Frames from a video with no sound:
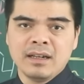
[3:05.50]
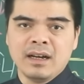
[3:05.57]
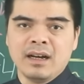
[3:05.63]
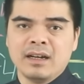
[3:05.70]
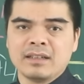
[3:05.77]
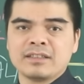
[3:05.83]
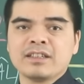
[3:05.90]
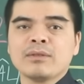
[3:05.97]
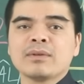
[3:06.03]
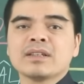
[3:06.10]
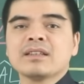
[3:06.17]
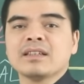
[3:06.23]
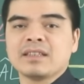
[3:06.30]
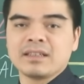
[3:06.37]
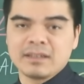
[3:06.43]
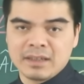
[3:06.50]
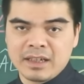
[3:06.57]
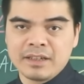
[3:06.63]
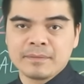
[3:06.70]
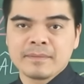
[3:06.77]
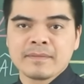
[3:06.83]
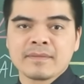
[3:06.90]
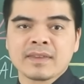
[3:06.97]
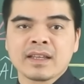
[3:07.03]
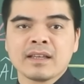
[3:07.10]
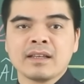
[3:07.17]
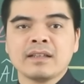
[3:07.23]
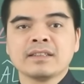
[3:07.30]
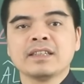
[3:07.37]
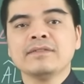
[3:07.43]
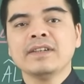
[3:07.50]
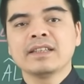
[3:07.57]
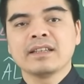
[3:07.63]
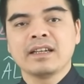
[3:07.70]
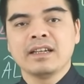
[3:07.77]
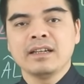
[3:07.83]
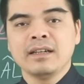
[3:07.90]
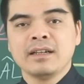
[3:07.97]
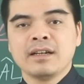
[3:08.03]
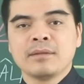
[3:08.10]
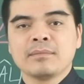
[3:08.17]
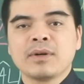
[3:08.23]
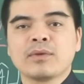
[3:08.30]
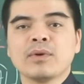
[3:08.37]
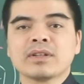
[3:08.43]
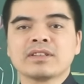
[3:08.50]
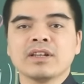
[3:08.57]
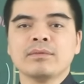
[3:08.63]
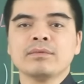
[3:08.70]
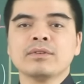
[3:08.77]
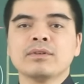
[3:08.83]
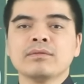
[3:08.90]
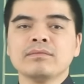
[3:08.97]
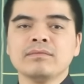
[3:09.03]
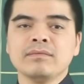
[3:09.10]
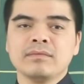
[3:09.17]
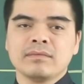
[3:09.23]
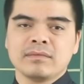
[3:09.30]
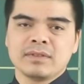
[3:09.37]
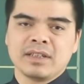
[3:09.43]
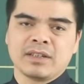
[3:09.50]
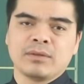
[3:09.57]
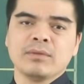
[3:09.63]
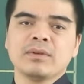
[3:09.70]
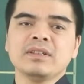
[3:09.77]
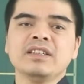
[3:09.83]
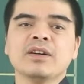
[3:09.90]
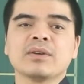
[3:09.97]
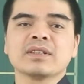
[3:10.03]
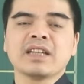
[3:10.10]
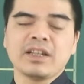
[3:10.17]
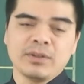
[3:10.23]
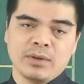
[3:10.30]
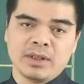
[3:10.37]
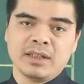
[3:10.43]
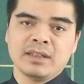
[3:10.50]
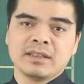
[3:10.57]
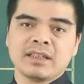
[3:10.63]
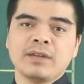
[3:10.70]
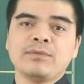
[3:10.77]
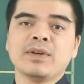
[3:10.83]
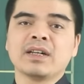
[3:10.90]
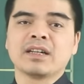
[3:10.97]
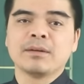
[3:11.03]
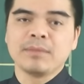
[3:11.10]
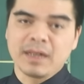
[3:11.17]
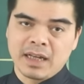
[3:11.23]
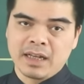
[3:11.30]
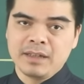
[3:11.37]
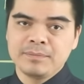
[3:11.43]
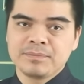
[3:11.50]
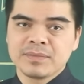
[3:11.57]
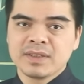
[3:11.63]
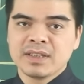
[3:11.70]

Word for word: ở trong cái thời gian tới đây. Chính vì thế mà cuộc sống cũng có nhiều cái thay đổi thêm phần khấm khá,